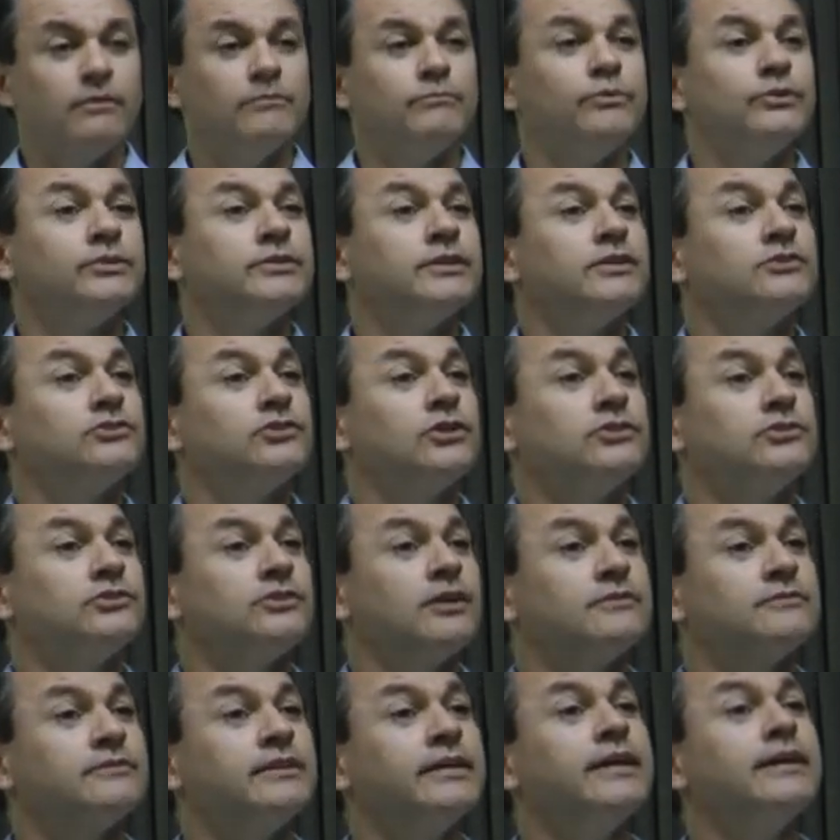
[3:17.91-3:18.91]
Muita gente
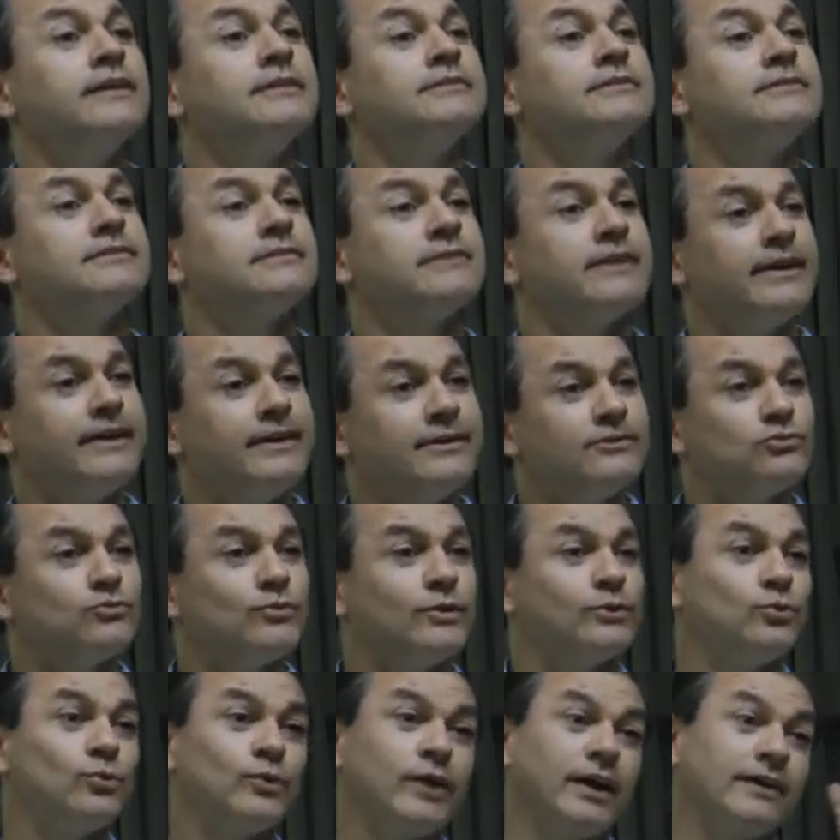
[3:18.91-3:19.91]
já tem
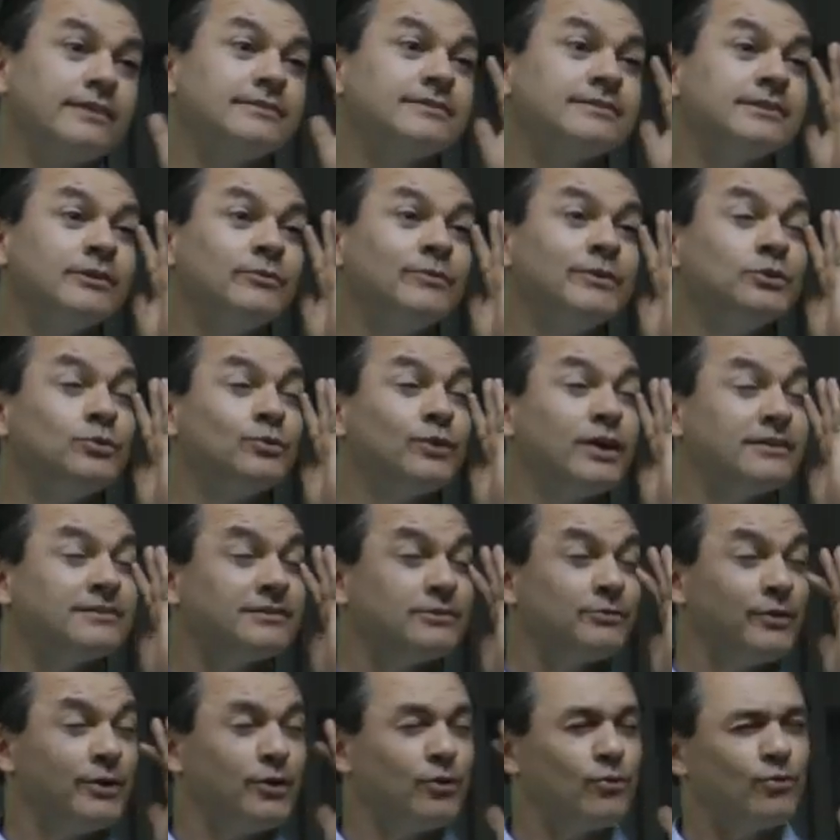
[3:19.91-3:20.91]
acesso à educação, a
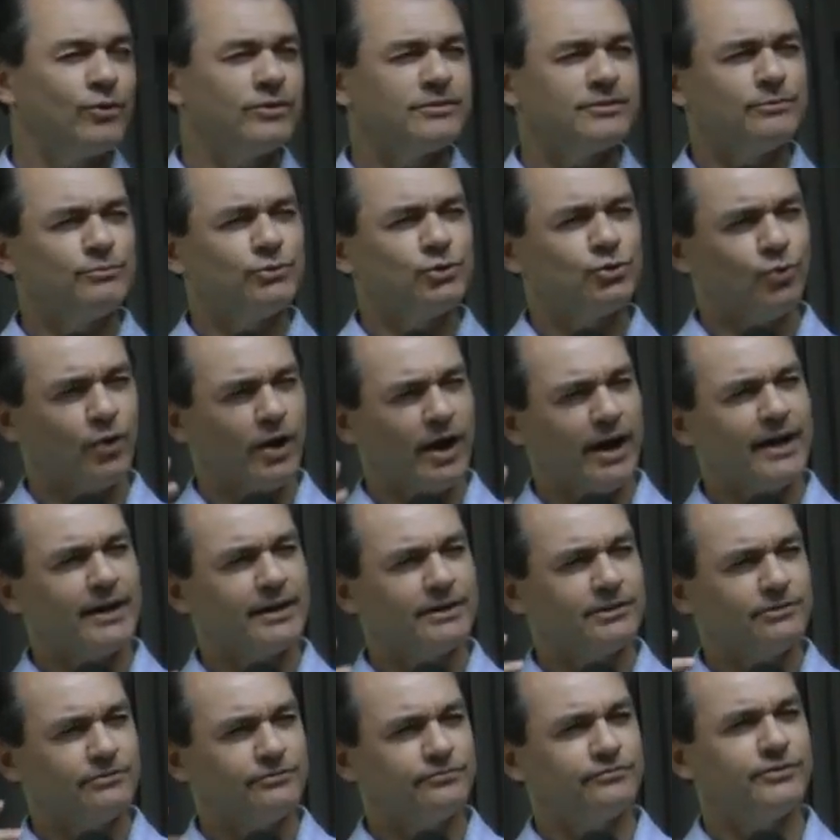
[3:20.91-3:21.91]
educação era uma coisa muito
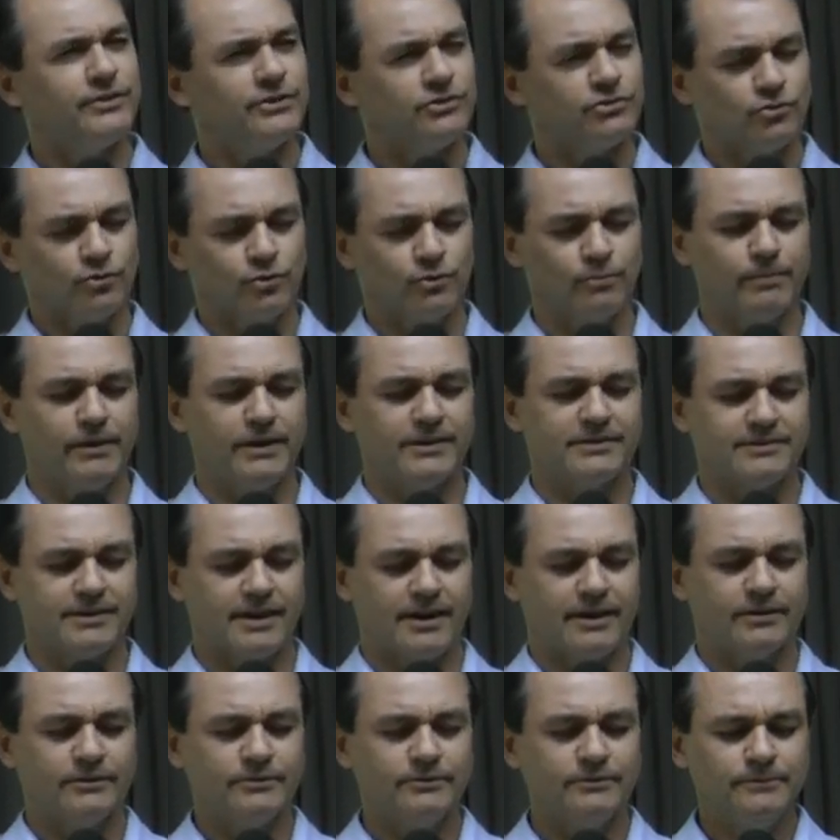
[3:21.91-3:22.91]
rara e difícil no
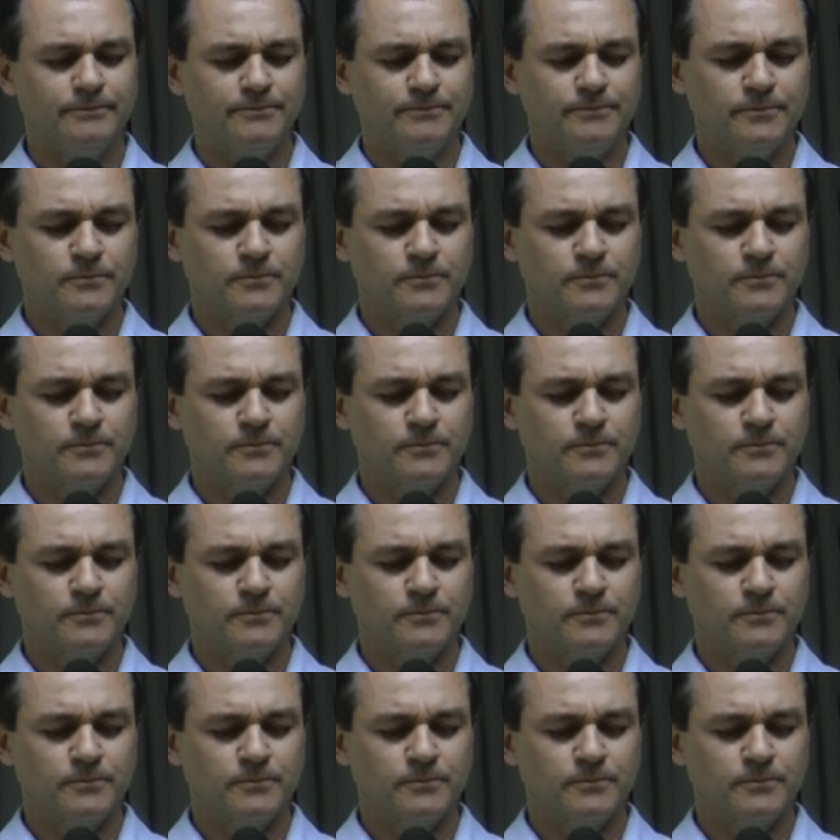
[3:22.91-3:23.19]
passado.